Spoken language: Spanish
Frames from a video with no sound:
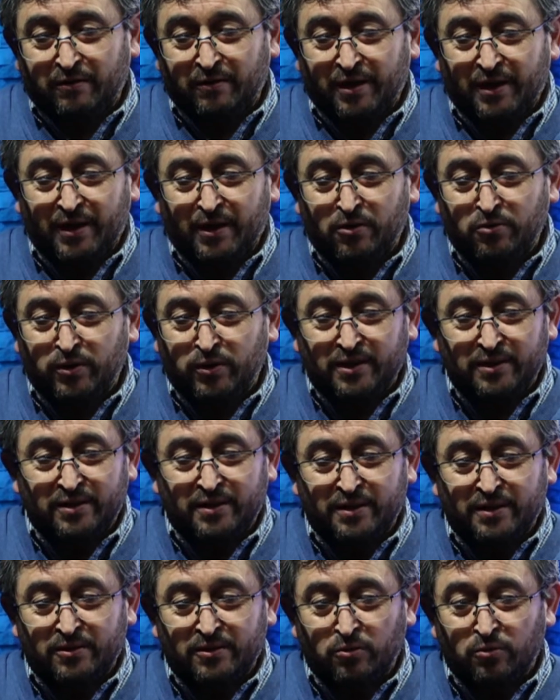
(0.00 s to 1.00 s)
trabajado
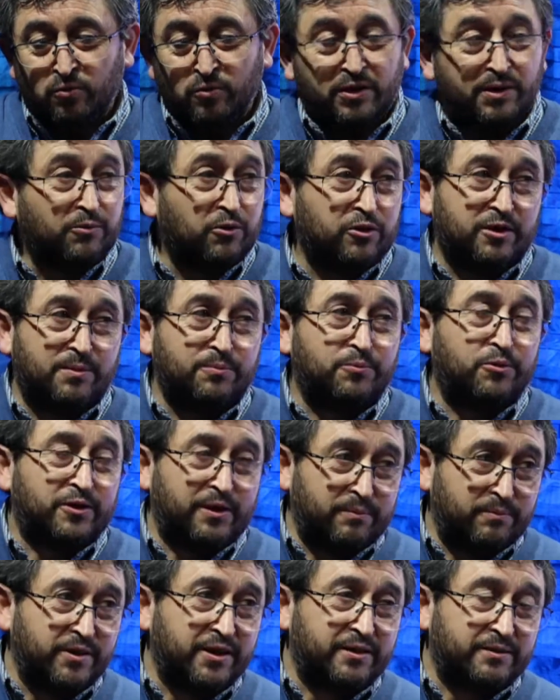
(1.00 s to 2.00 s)
durante estos últimos tiempos
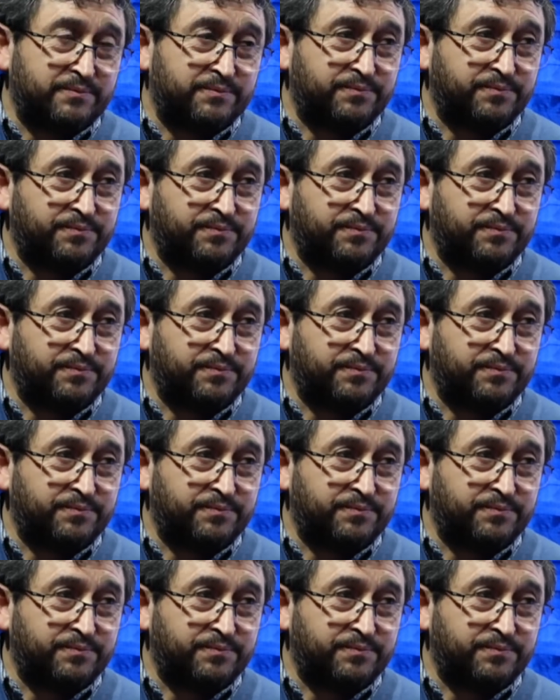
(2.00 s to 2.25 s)
también.